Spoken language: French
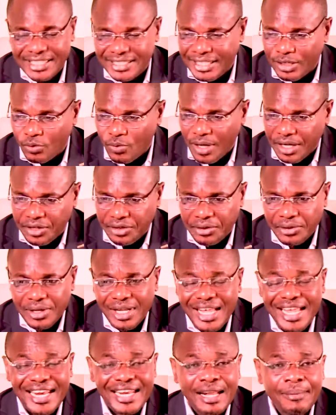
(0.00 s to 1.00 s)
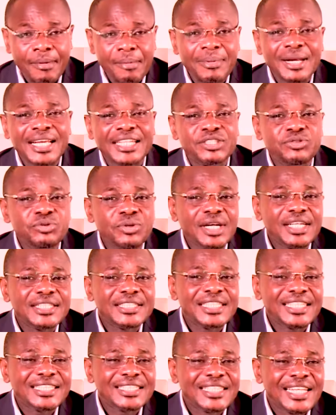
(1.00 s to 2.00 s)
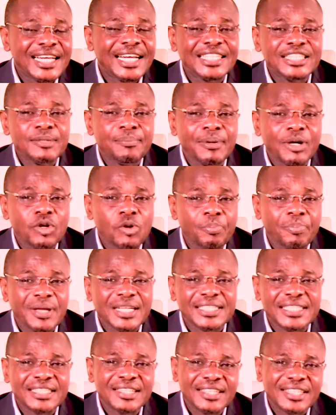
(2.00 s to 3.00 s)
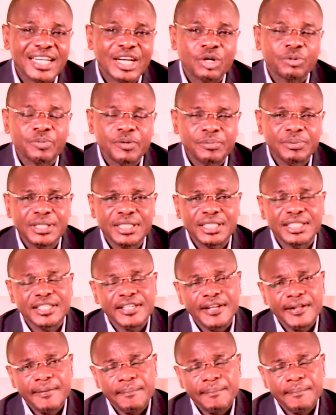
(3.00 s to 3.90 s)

Et je crois que la même lecture a été dégagée par le président de la République.